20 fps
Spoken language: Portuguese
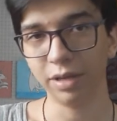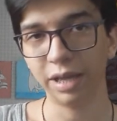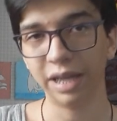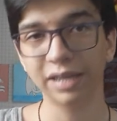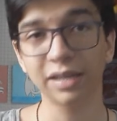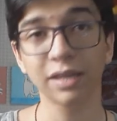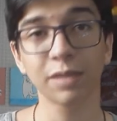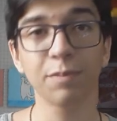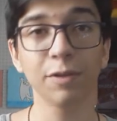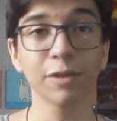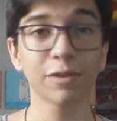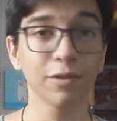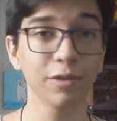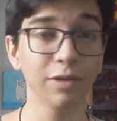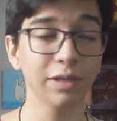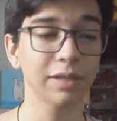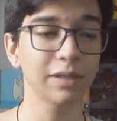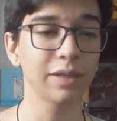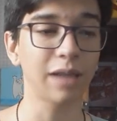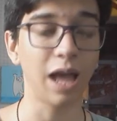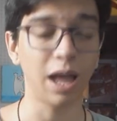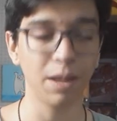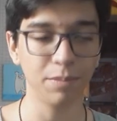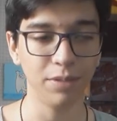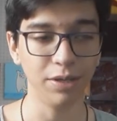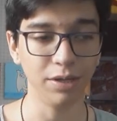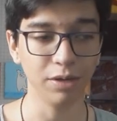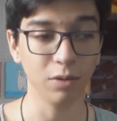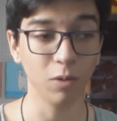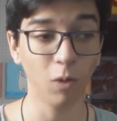Essas pessoas
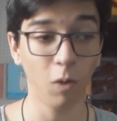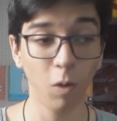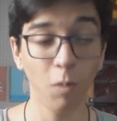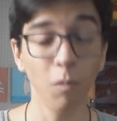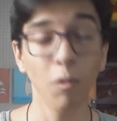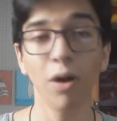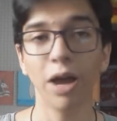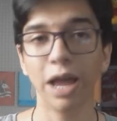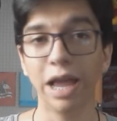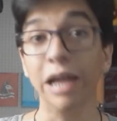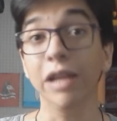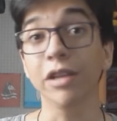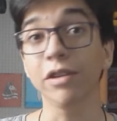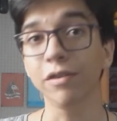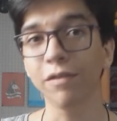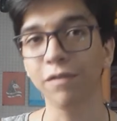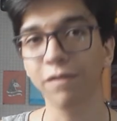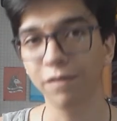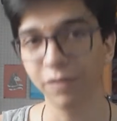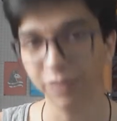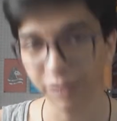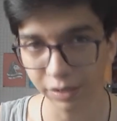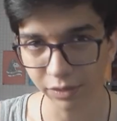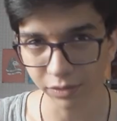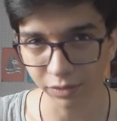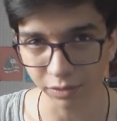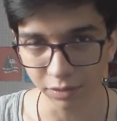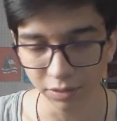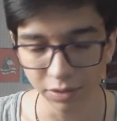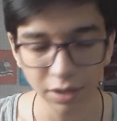sabem como é
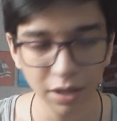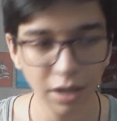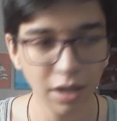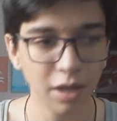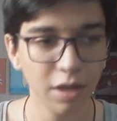difícil